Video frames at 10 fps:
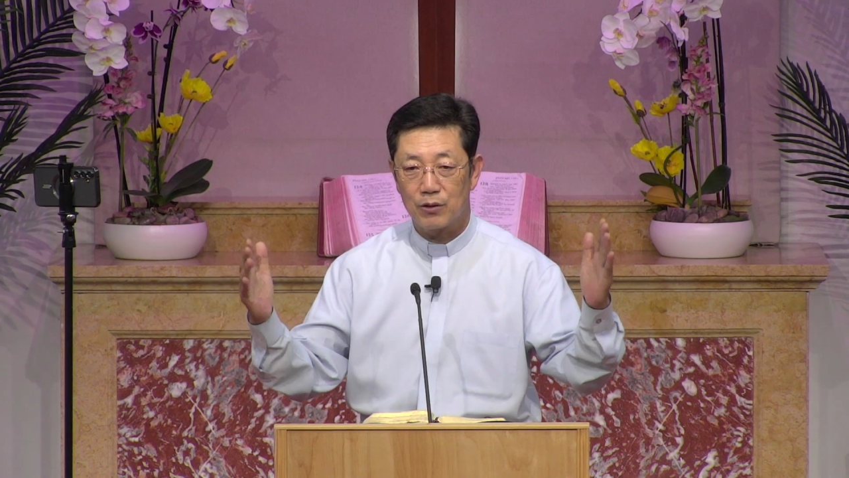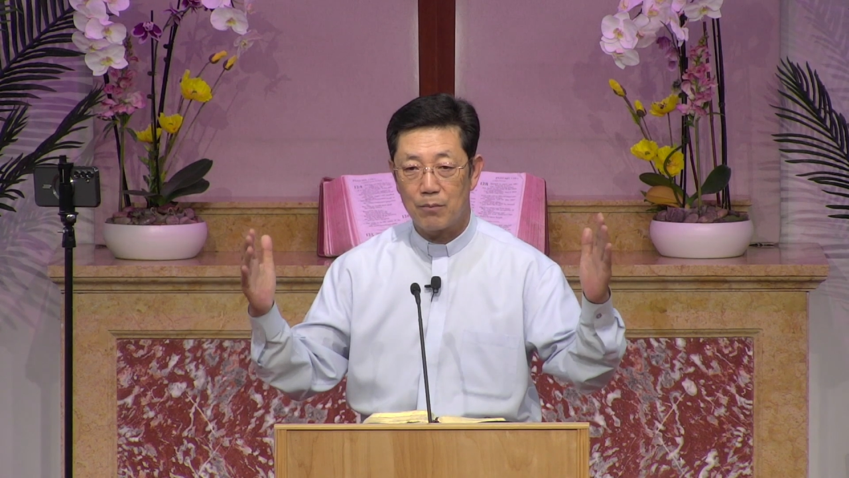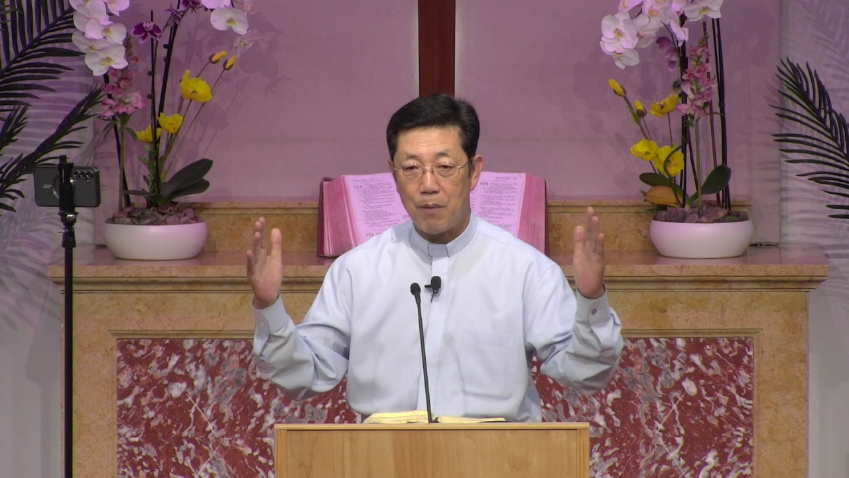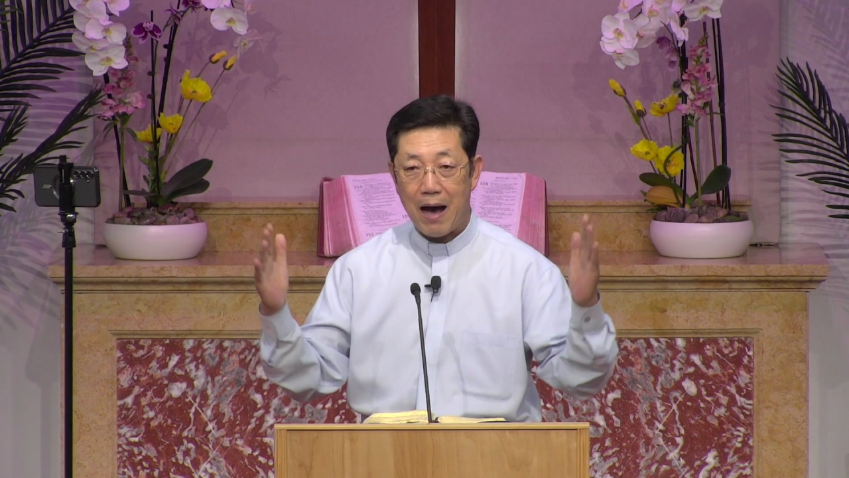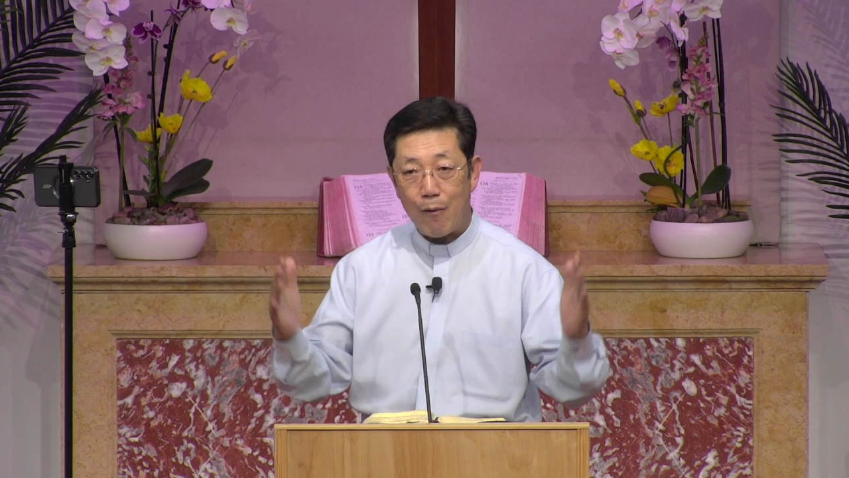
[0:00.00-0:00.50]
어떤
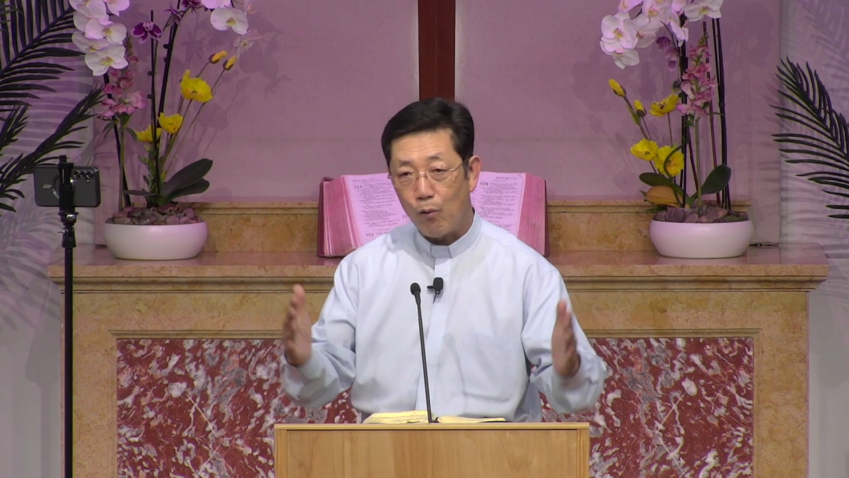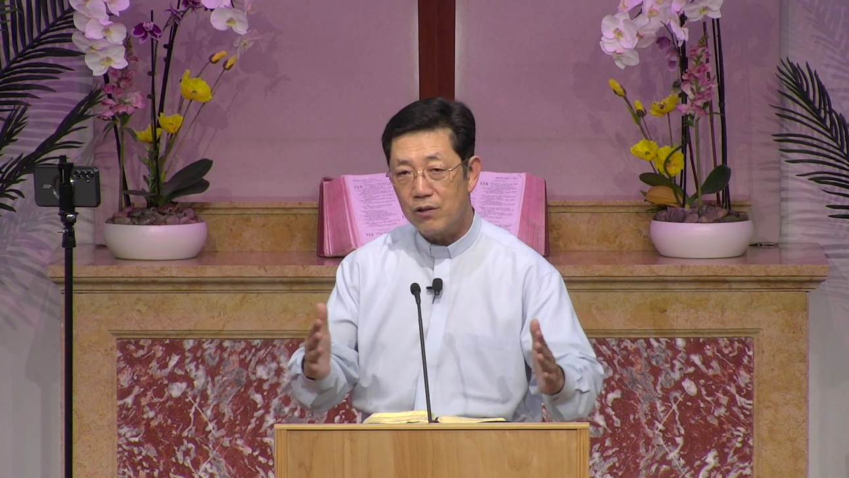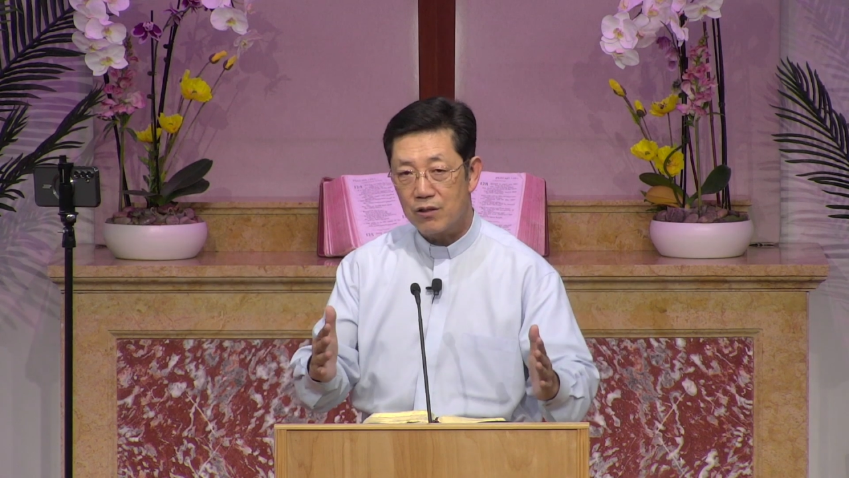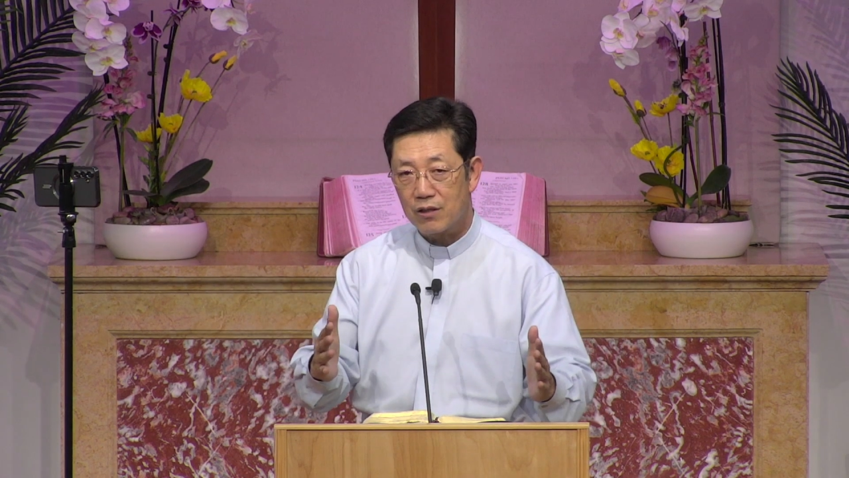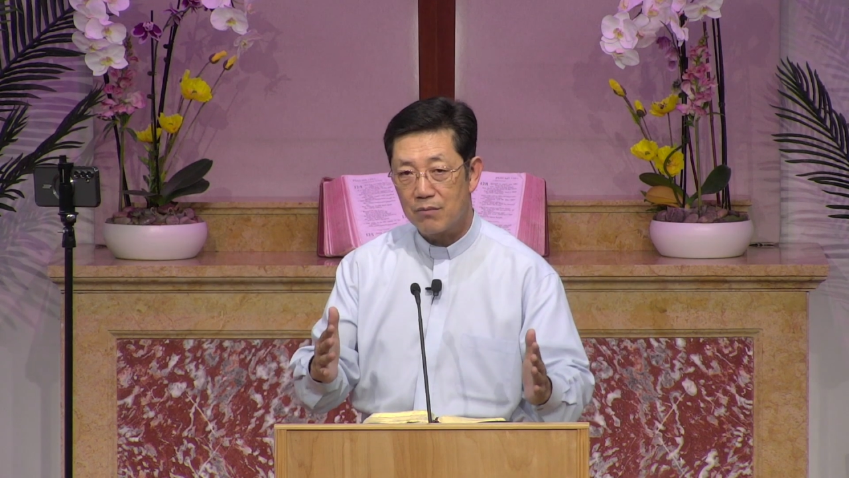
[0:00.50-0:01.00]

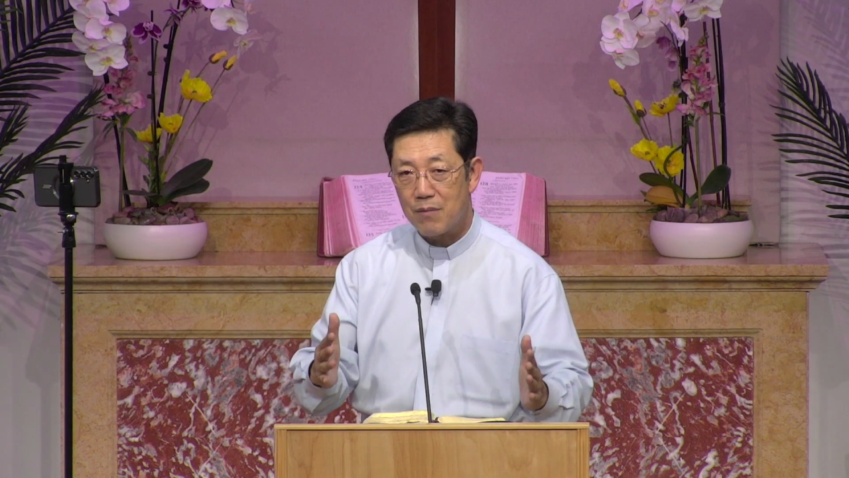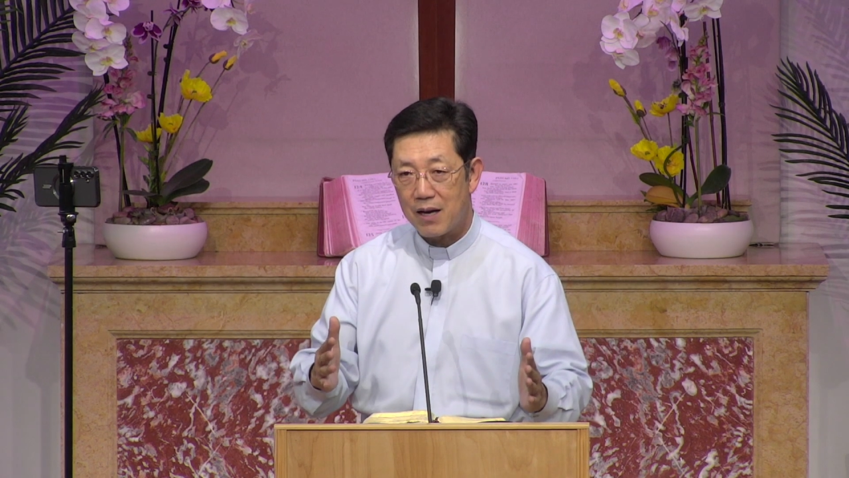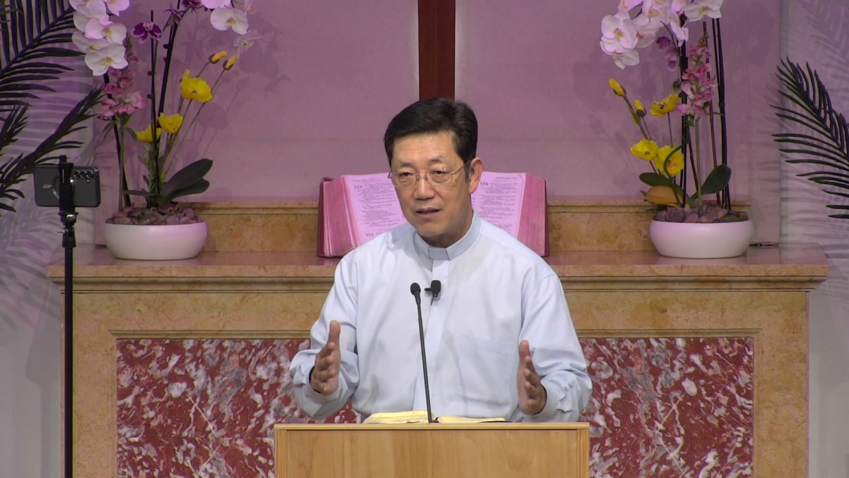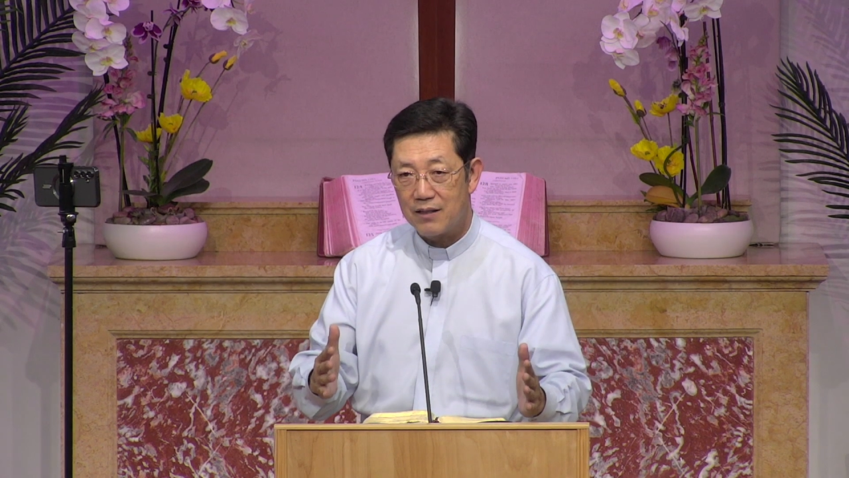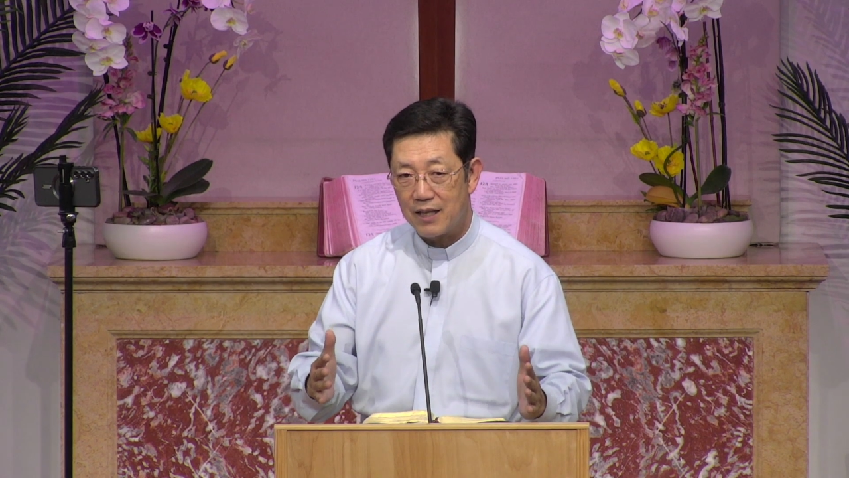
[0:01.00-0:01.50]
파워적인
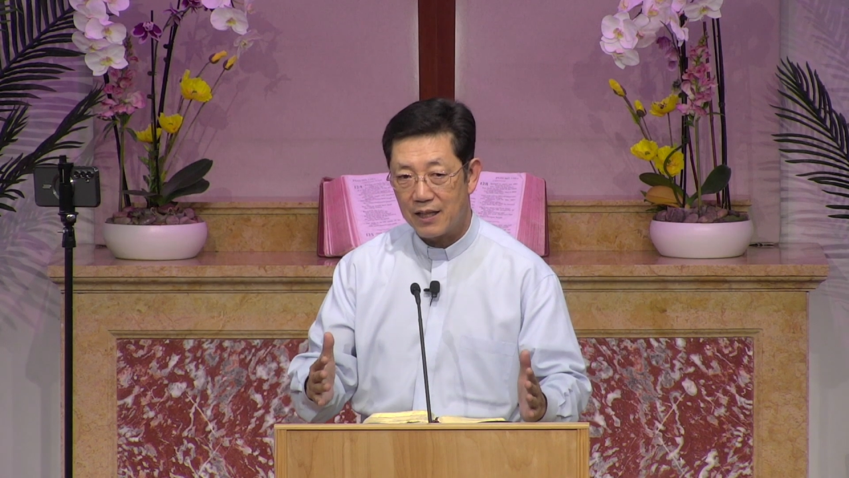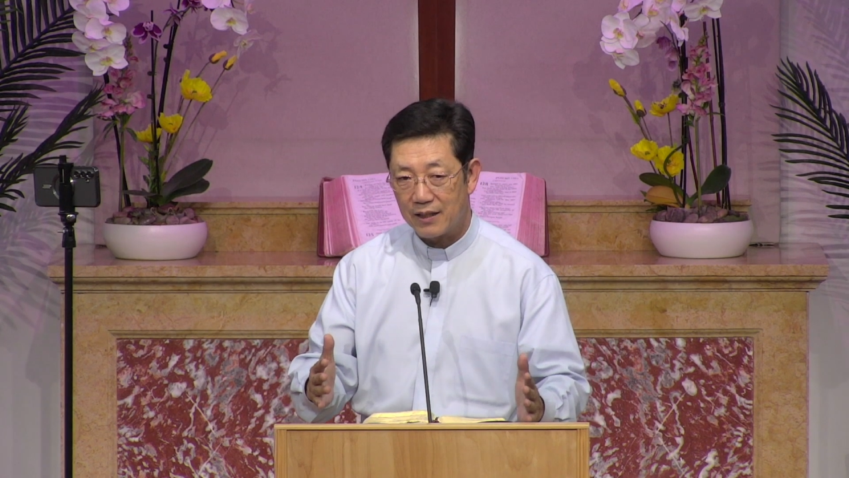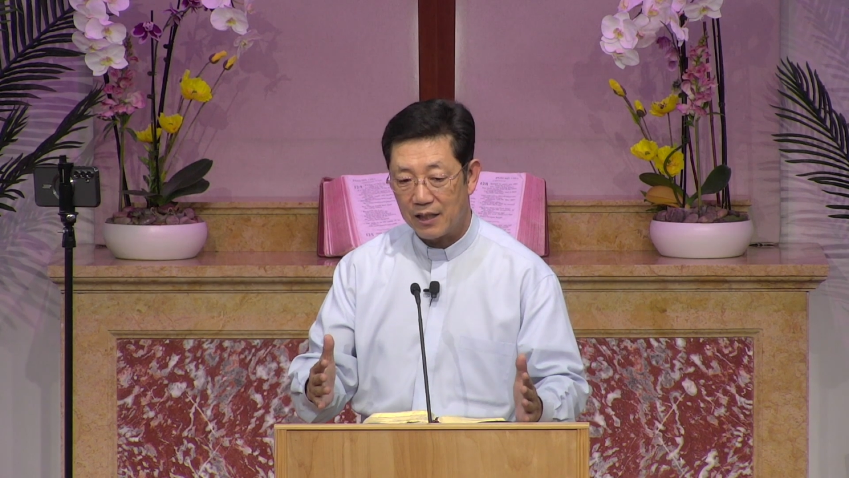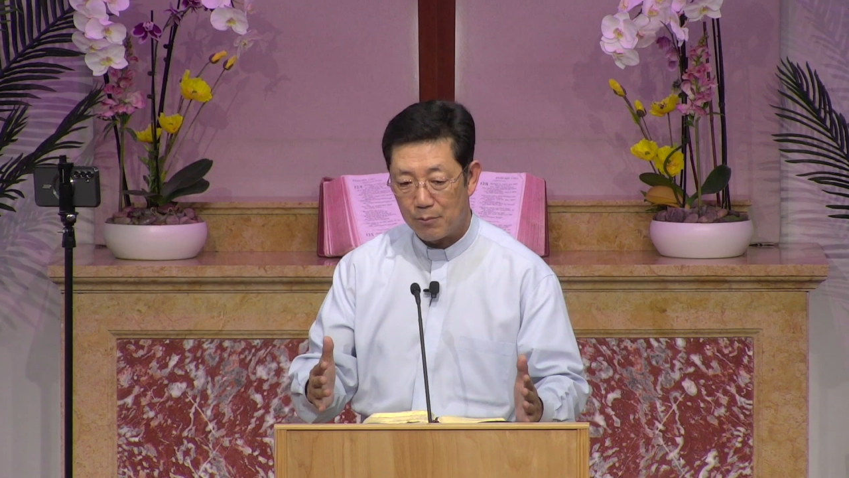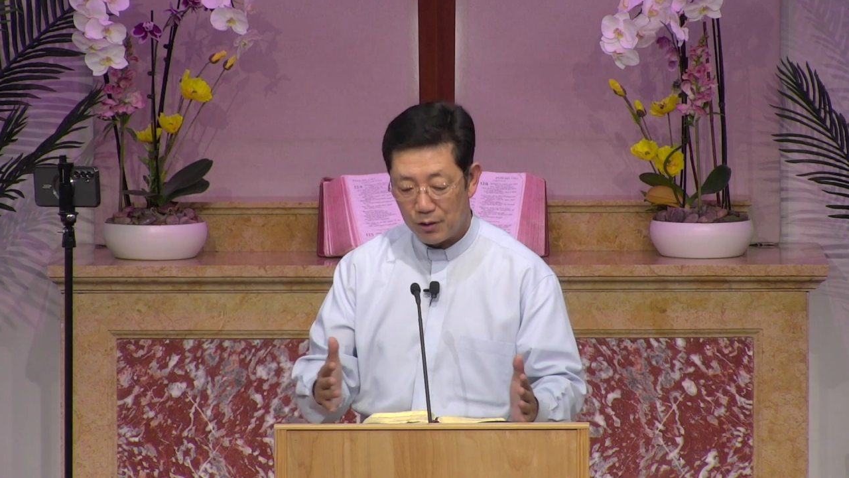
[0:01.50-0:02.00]
말을
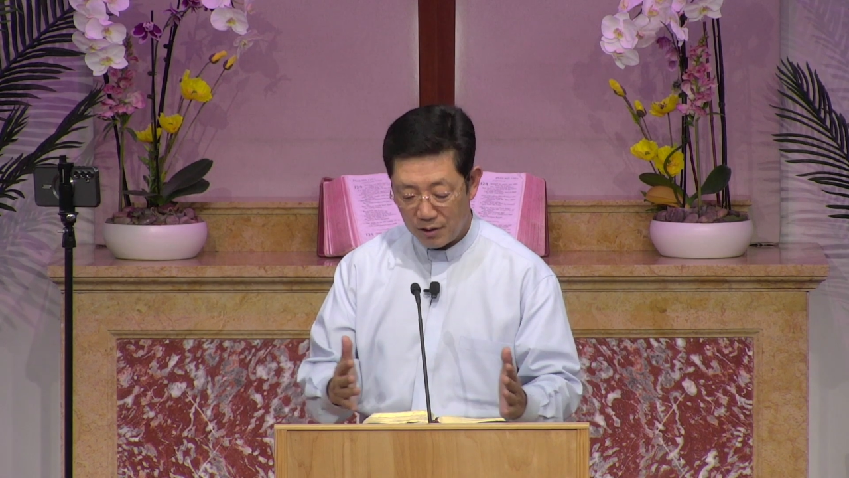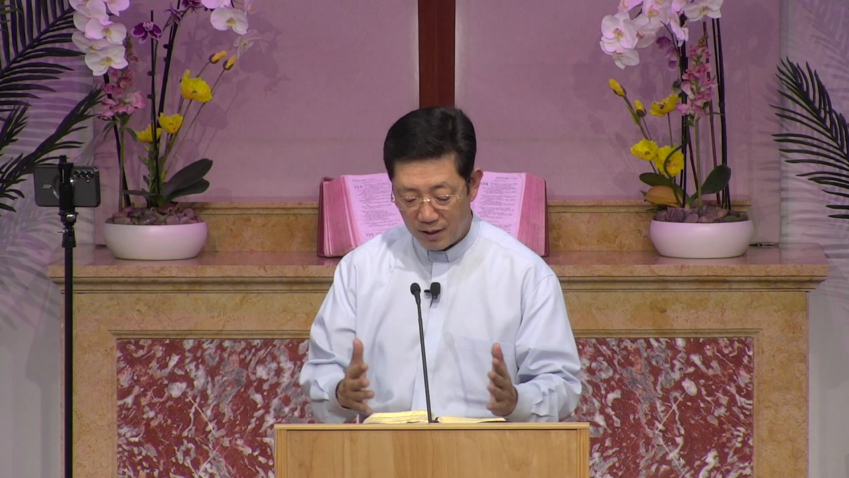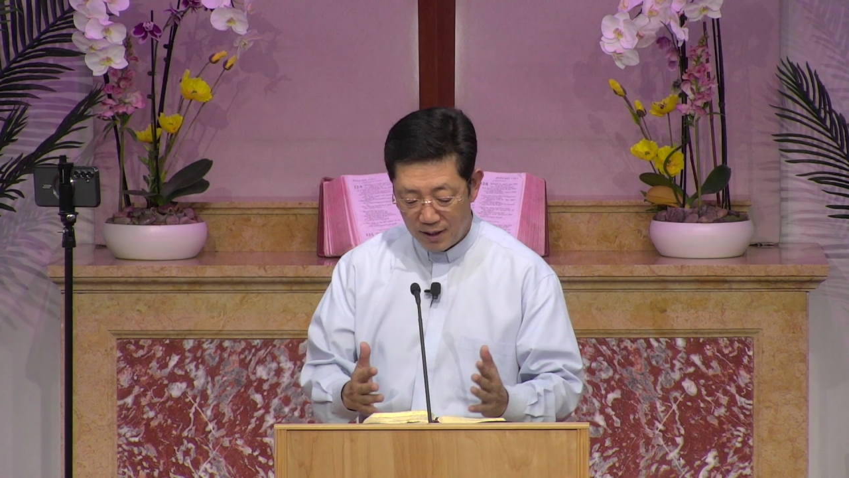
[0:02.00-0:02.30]
이야기했다면